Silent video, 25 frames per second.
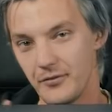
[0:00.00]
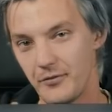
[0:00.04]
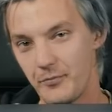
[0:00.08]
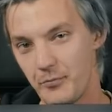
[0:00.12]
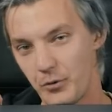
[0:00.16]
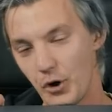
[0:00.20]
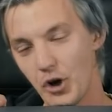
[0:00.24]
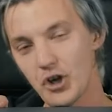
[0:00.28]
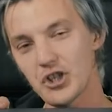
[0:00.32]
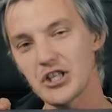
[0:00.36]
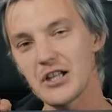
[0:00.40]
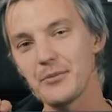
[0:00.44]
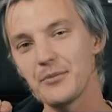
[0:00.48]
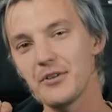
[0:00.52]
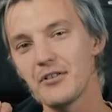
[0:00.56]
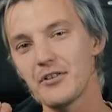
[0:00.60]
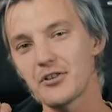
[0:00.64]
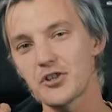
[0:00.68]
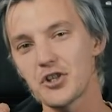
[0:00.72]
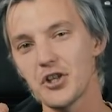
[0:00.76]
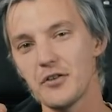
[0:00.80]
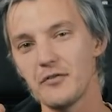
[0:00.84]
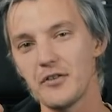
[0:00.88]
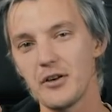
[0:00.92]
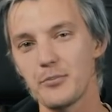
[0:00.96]
В прошлом
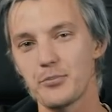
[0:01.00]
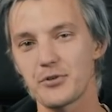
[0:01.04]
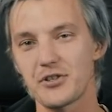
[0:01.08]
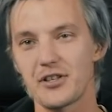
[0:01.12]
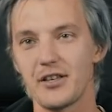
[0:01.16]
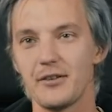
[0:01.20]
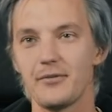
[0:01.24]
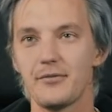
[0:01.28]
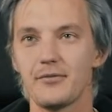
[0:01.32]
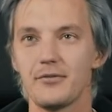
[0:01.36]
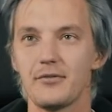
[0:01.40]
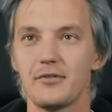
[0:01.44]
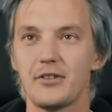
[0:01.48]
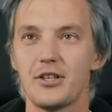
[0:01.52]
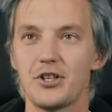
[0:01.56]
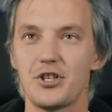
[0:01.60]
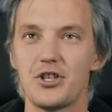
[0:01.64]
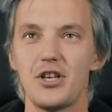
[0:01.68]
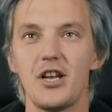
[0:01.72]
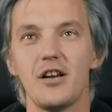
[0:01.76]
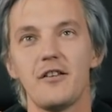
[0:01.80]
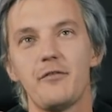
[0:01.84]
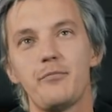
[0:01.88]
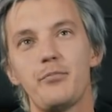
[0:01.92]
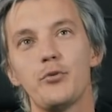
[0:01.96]
новостном выпуске
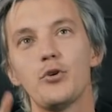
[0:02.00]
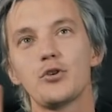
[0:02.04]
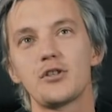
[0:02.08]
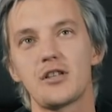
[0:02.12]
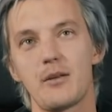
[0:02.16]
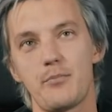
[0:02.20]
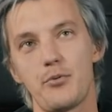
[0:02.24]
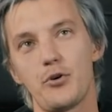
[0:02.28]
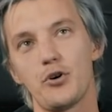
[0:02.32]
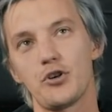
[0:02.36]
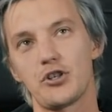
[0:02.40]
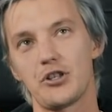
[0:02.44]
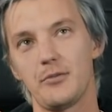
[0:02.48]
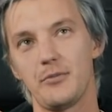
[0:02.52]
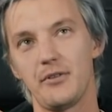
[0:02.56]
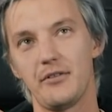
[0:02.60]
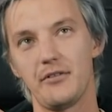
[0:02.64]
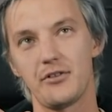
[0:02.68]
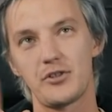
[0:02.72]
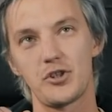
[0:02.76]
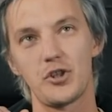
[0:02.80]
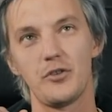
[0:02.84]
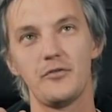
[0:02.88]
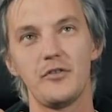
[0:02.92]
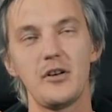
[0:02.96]
точнее в позапрошлом
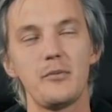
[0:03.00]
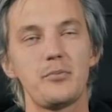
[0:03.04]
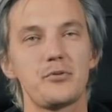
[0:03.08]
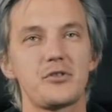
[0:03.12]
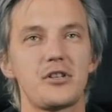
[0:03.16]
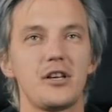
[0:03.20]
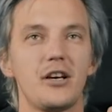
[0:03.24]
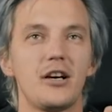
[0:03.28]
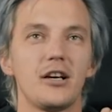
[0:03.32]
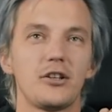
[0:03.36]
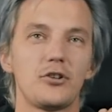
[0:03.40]
новостном выпуске,